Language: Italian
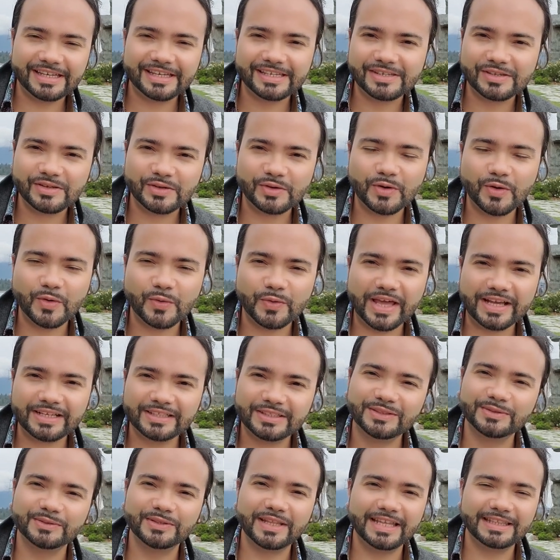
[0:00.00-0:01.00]
sono un
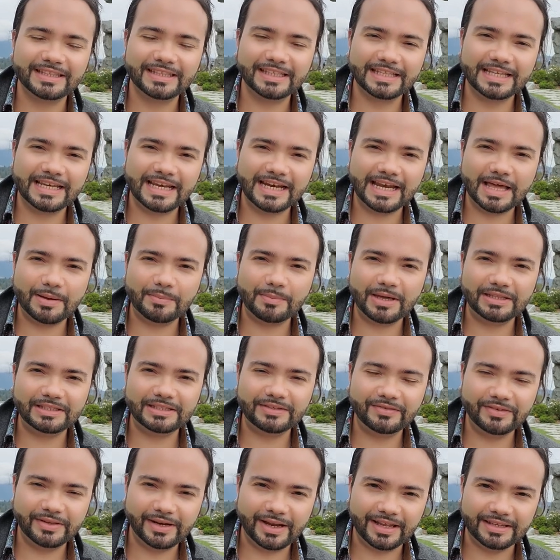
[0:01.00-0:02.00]
ex studente della LAPA
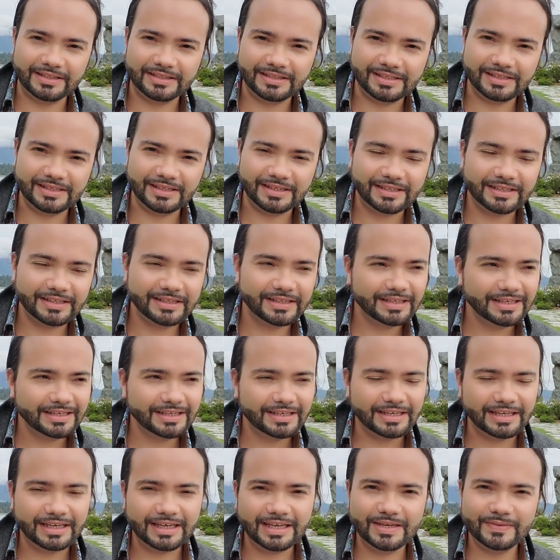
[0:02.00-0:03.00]
di Firenze
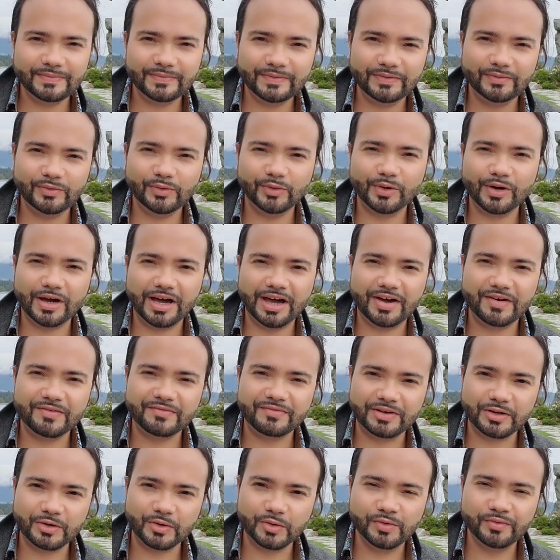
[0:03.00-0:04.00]
e vivo a
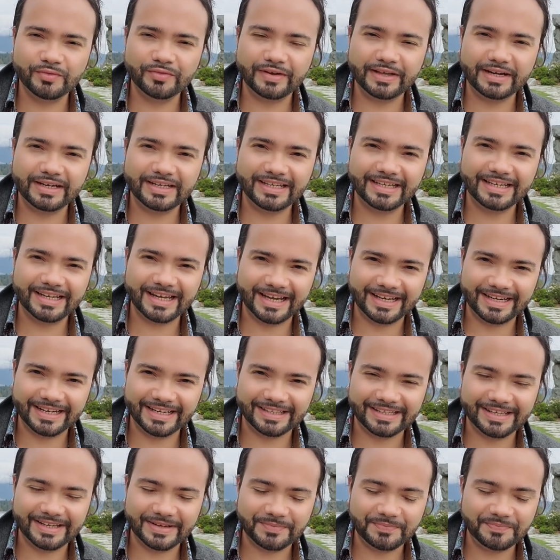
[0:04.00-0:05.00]
Vancouver in
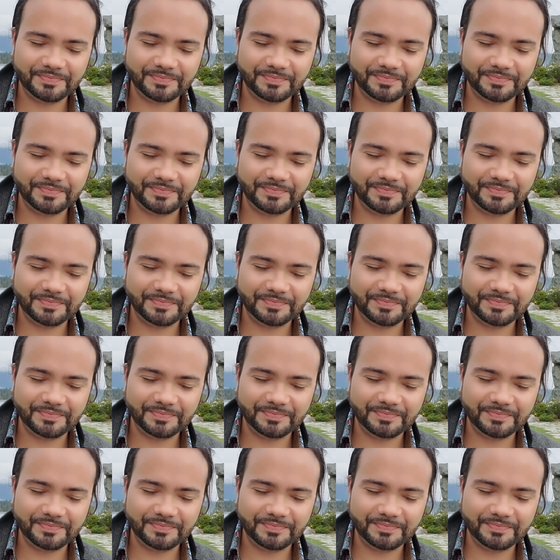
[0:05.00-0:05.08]
Canada.